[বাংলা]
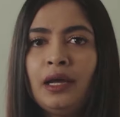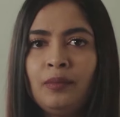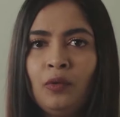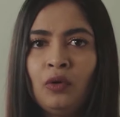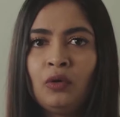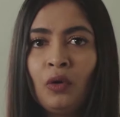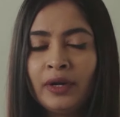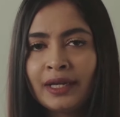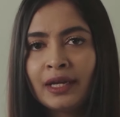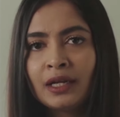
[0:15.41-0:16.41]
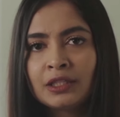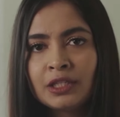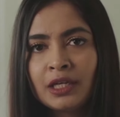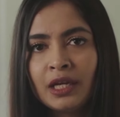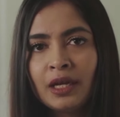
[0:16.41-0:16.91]
এবং অনেকের
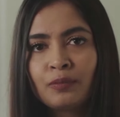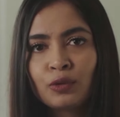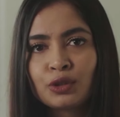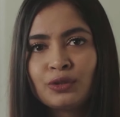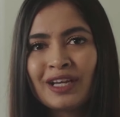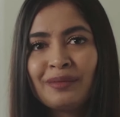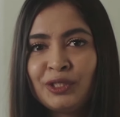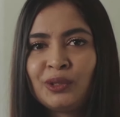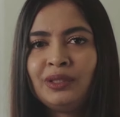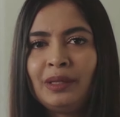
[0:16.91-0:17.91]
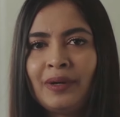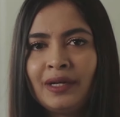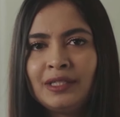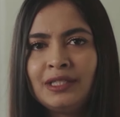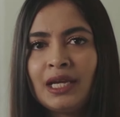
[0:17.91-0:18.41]
কাছে এই প্রশ্নটা আমি শুনতে
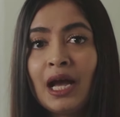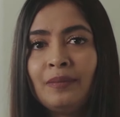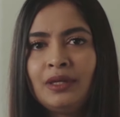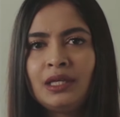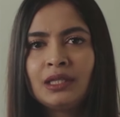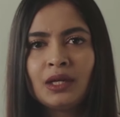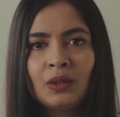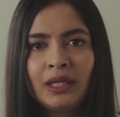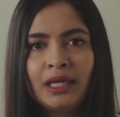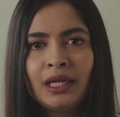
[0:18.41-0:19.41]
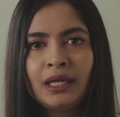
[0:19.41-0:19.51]
পারি যে আমি কি তাহলে